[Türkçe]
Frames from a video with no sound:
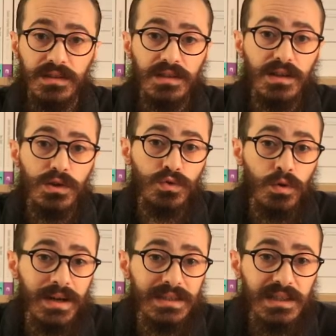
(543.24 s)
Adı
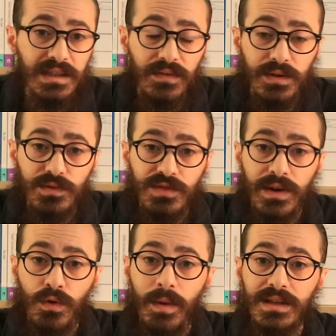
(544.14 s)
romantik devrimci
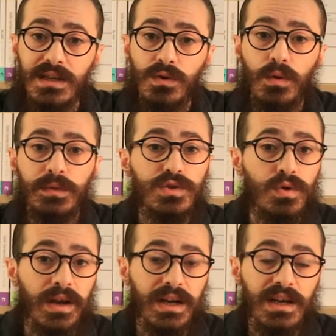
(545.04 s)
ve romantik komünist
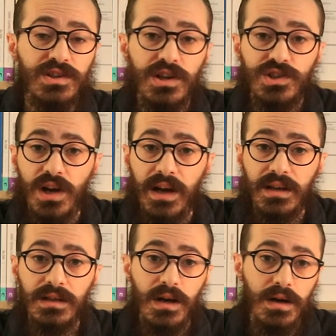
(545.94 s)
olarak geçen
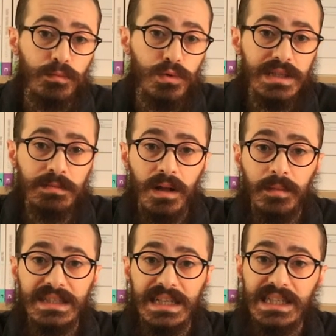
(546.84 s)
şairin bu ismi
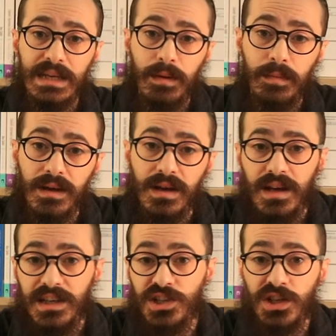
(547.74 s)
almasının sebebi
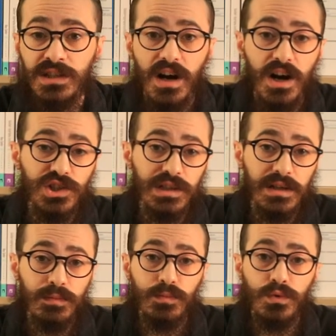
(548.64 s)
yaşadığı
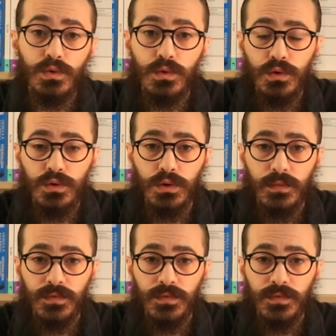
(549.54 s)
aşkların büyüklüğüydü.